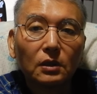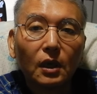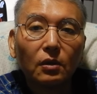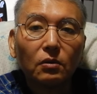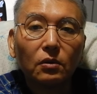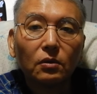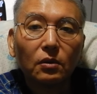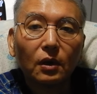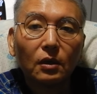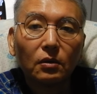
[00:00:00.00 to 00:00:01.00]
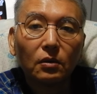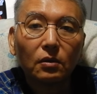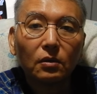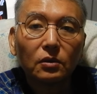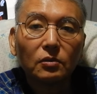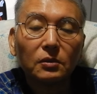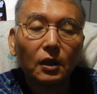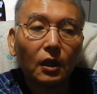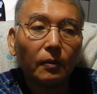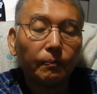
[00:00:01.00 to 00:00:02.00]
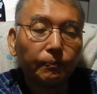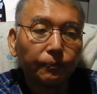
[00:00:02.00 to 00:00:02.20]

最高のあの罪でね。